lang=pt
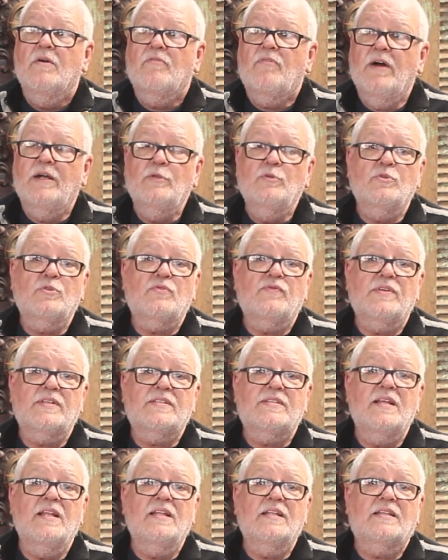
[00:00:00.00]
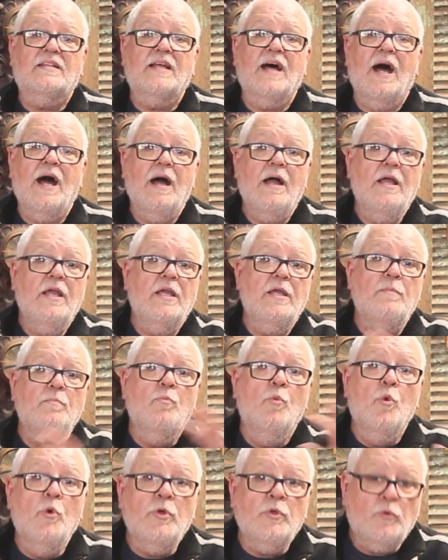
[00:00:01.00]
vai nos facilitar e
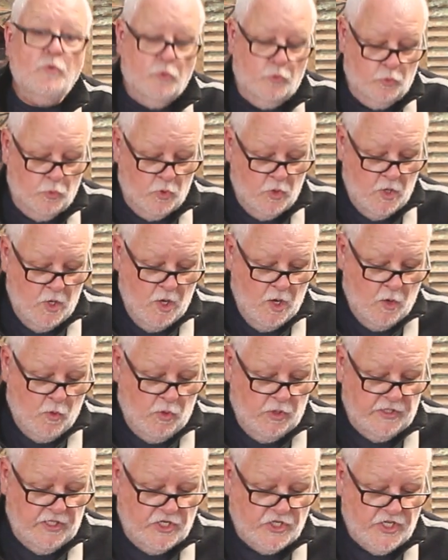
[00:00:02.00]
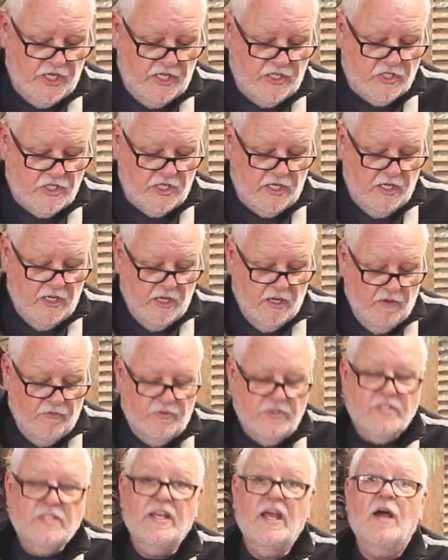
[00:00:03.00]
muito quando a gente
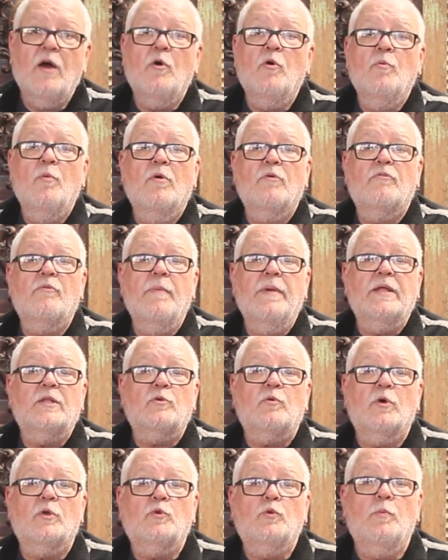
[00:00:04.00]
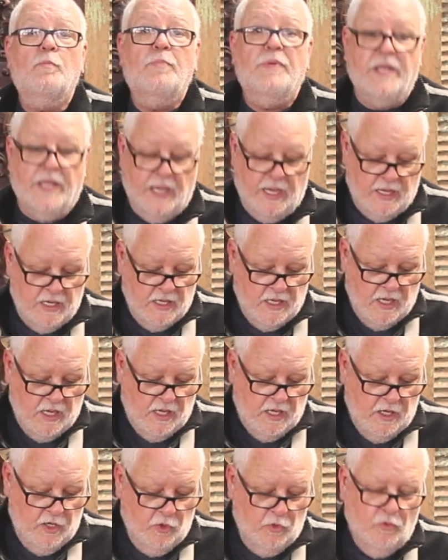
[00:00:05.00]
fizer o movimento com a tupia.
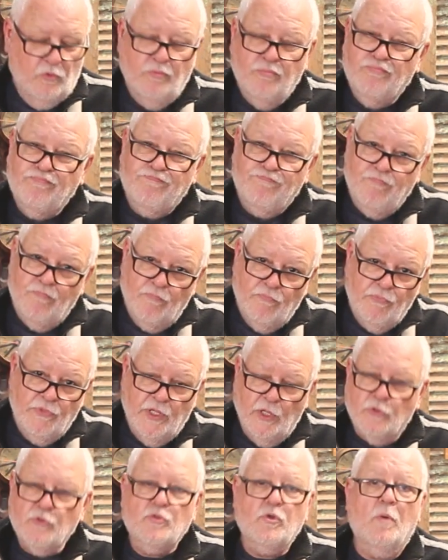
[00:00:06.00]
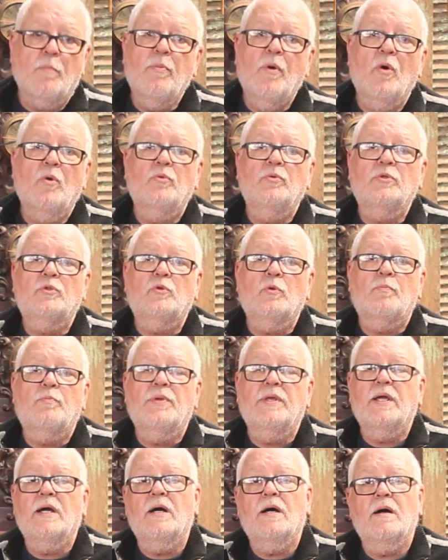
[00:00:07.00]
Eu não sou bom em
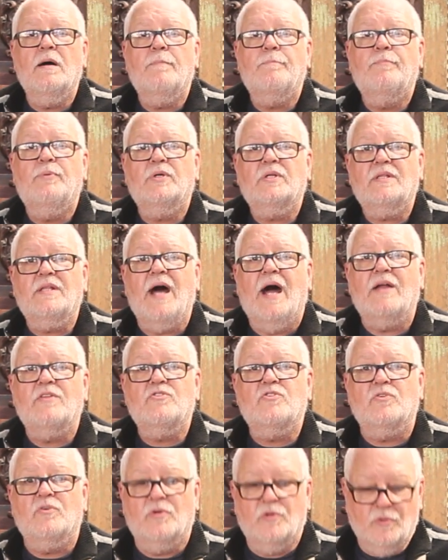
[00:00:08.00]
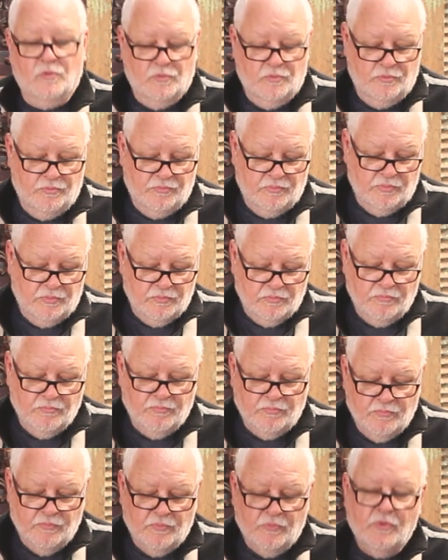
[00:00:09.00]
tupia portátil, eu
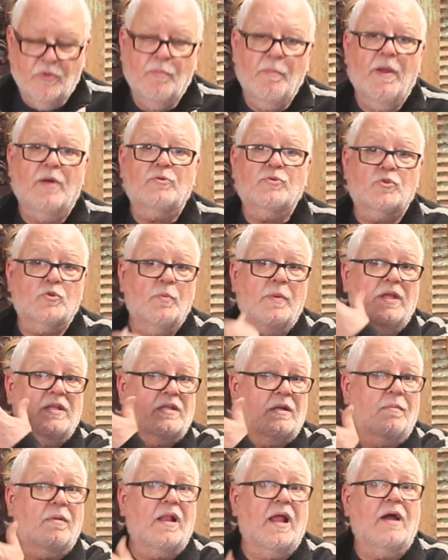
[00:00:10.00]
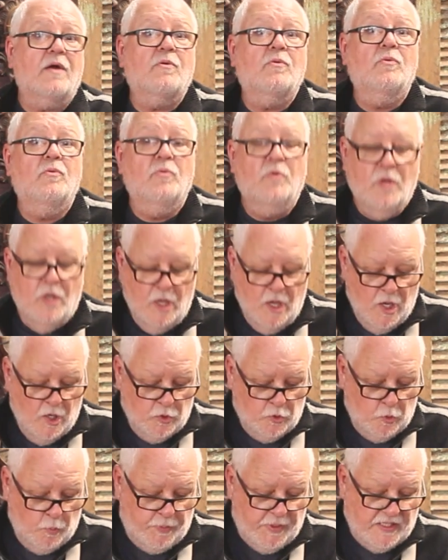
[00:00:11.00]
me acostumei a trabalhar com
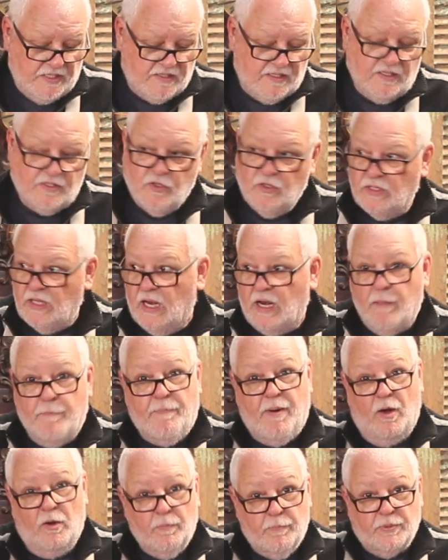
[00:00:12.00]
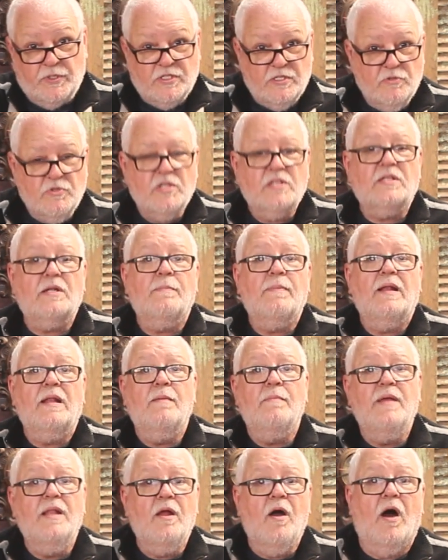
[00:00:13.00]
tupia estacionada. A Paula, por exemplo, já
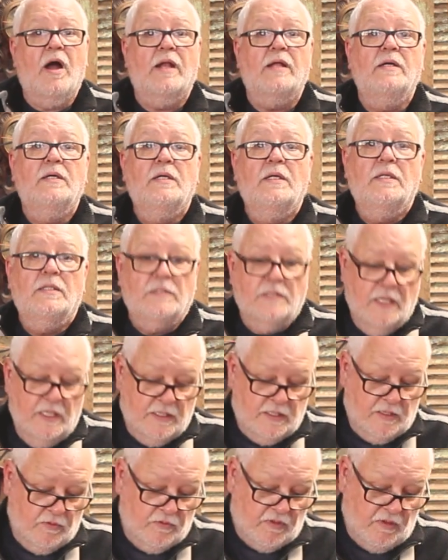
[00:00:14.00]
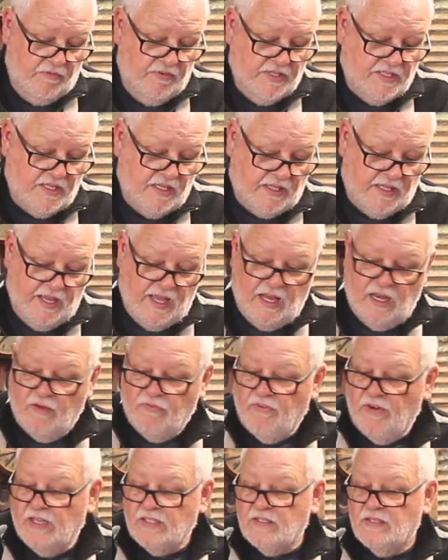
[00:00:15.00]
trabalha melhor, né? então talvez até ela
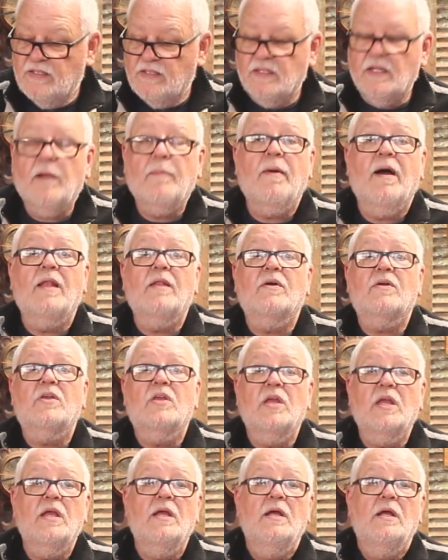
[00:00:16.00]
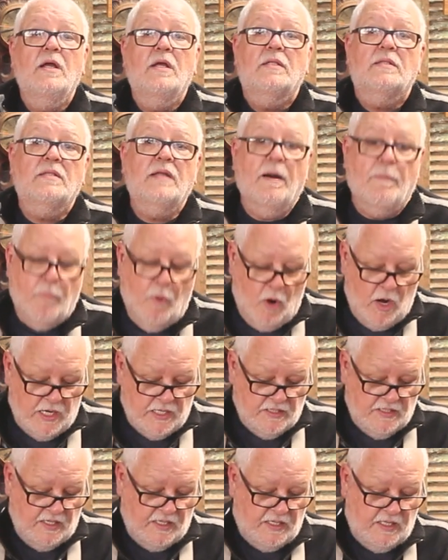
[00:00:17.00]
faça esse trabalho aqui na
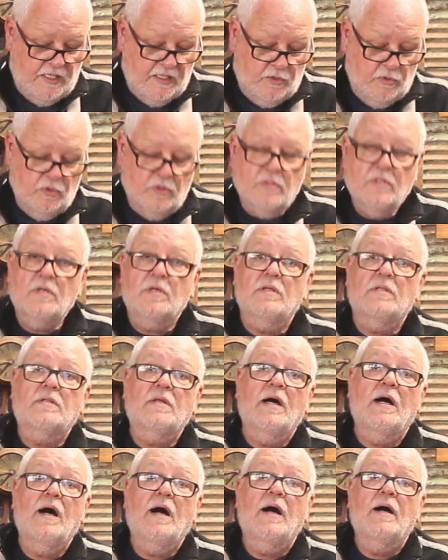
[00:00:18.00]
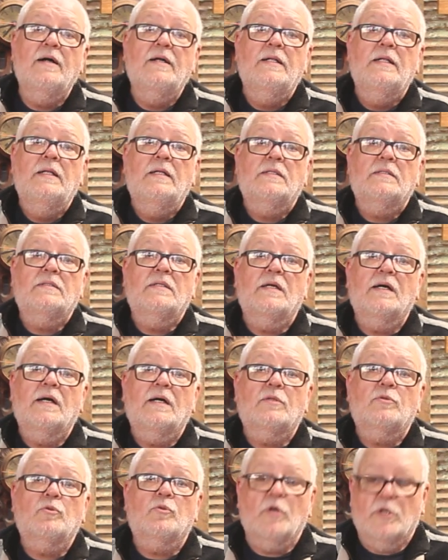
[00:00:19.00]
borda aqui do, do, da,
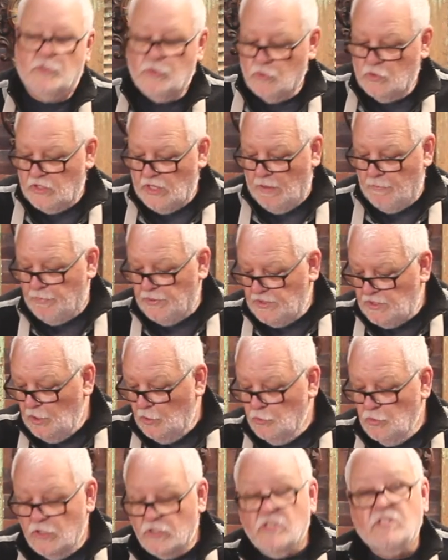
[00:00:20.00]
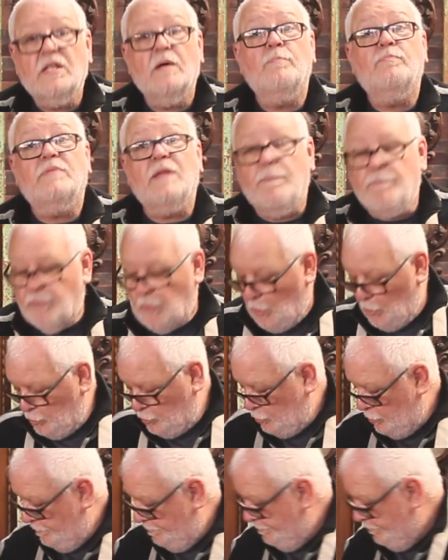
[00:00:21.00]
da, do nosso tampo. Então o nosso tampo está
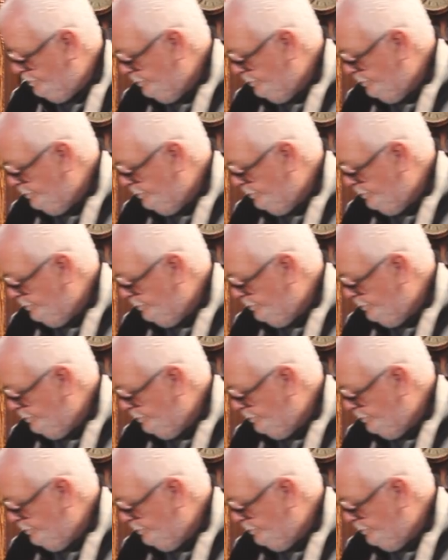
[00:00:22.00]
pronto.